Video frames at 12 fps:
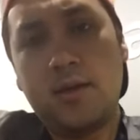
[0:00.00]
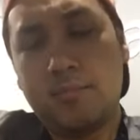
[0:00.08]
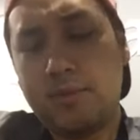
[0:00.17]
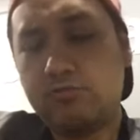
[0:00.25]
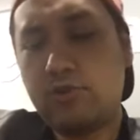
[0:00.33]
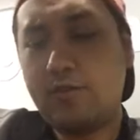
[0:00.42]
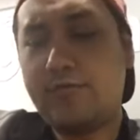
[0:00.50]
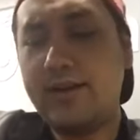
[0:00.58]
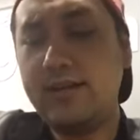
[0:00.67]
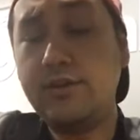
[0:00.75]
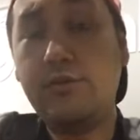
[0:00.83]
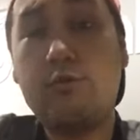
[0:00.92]
Pessoal,
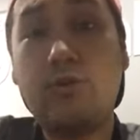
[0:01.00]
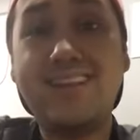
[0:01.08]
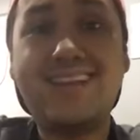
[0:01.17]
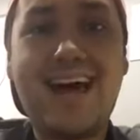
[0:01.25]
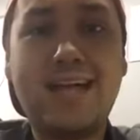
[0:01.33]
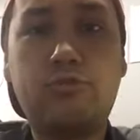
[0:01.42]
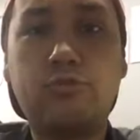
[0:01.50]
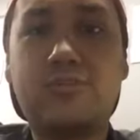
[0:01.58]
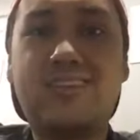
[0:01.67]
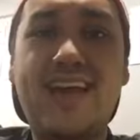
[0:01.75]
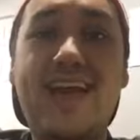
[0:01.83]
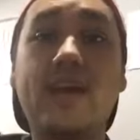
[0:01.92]
falando em
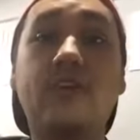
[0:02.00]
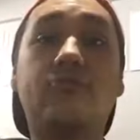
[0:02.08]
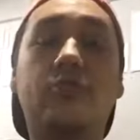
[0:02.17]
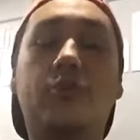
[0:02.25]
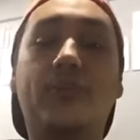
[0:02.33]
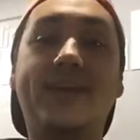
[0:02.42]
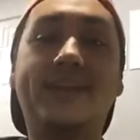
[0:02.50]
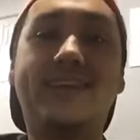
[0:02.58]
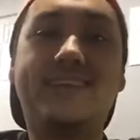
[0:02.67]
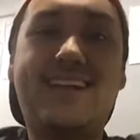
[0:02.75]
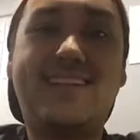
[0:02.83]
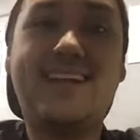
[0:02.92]
cuidados, é isso que o Inter
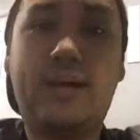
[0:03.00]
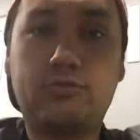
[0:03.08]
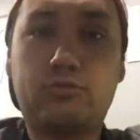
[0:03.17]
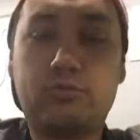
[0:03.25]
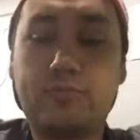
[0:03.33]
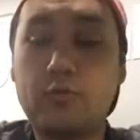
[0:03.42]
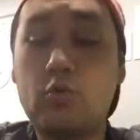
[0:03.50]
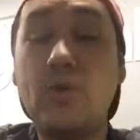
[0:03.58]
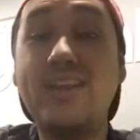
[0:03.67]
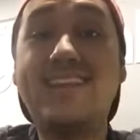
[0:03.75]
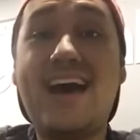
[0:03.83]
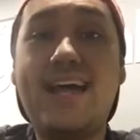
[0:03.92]
está tendo.
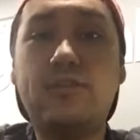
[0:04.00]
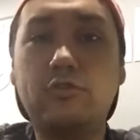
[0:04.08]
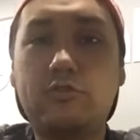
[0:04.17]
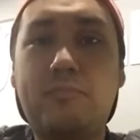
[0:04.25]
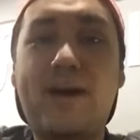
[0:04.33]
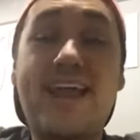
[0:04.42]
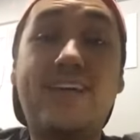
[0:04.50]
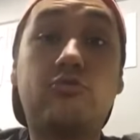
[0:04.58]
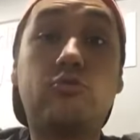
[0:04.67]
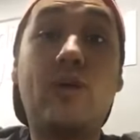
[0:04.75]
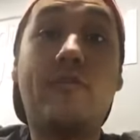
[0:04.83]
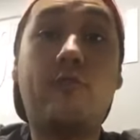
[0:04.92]
Cuidados para a
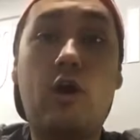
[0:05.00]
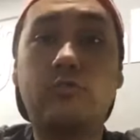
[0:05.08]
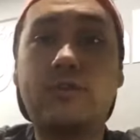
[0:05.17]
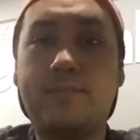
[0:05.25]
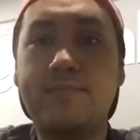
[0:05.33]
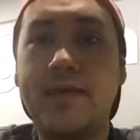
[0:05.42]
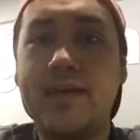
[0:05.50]
sua volta.